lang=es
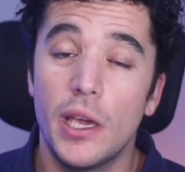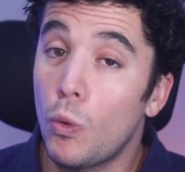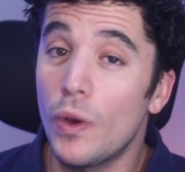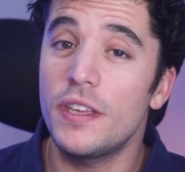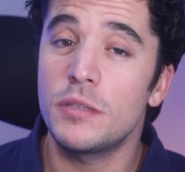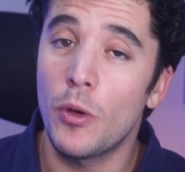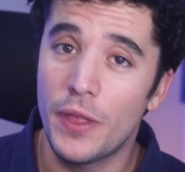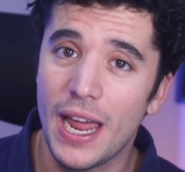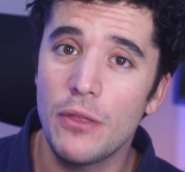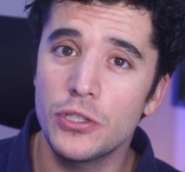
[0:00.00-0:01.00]
Y jueces
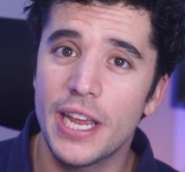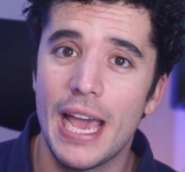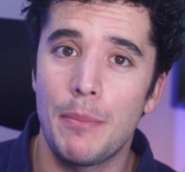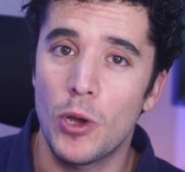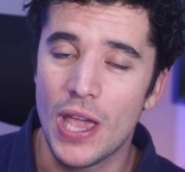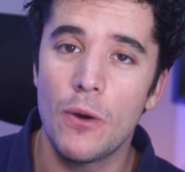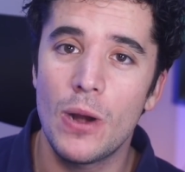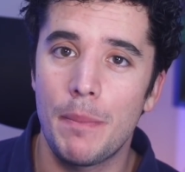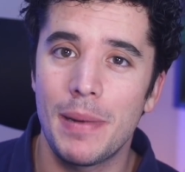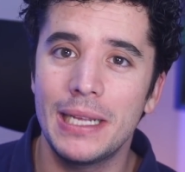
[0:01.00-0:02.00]
moderados que apoyaron
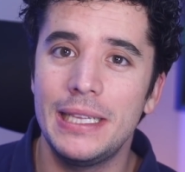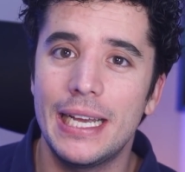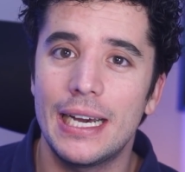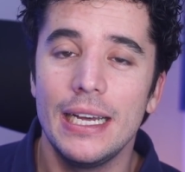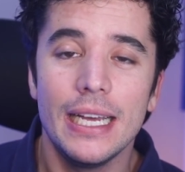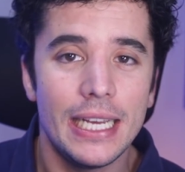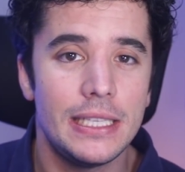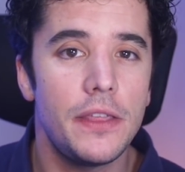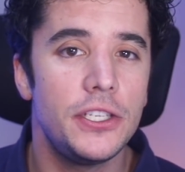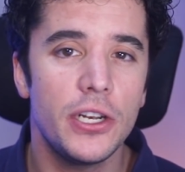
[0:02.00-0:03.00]
la práctica en
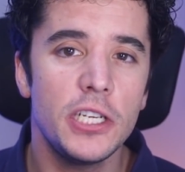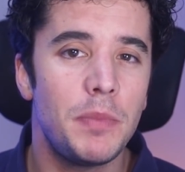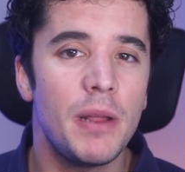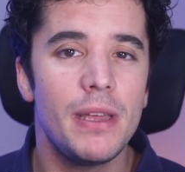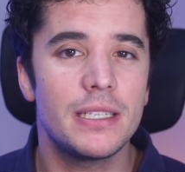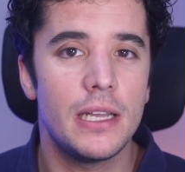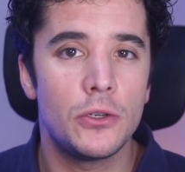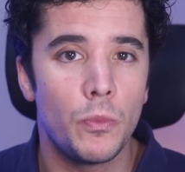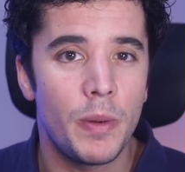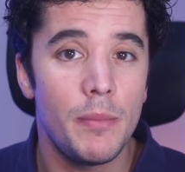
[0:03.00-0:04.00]
decisiones previas del
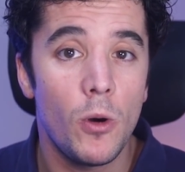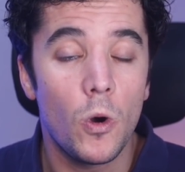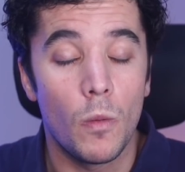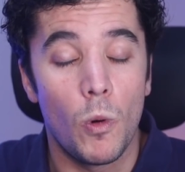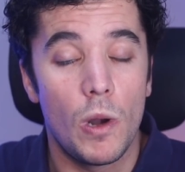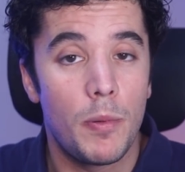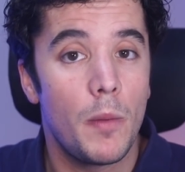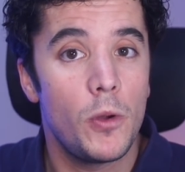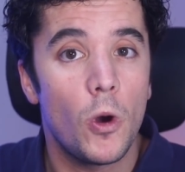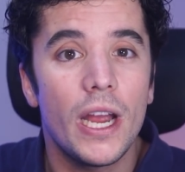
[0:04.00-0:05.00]
Supremo, como el
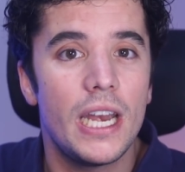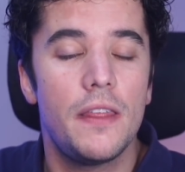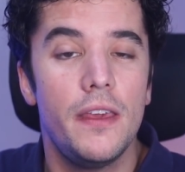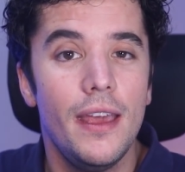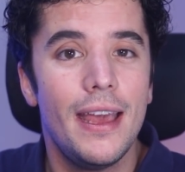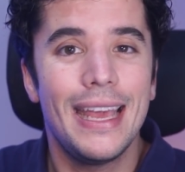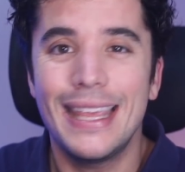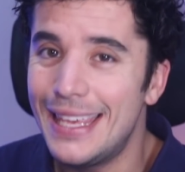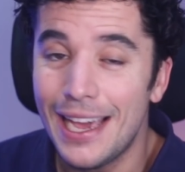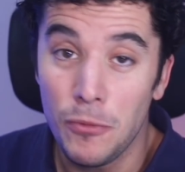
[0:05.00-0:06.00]
propio Kennedy,
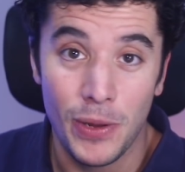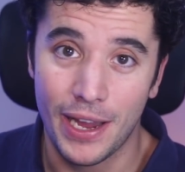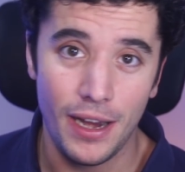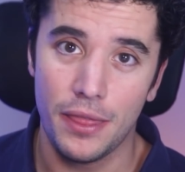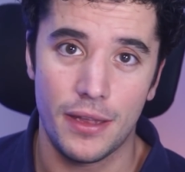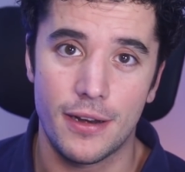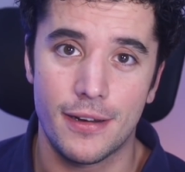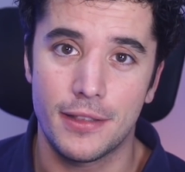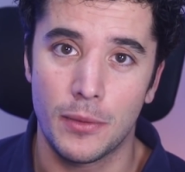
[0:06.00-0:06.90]
ya no ejercen en el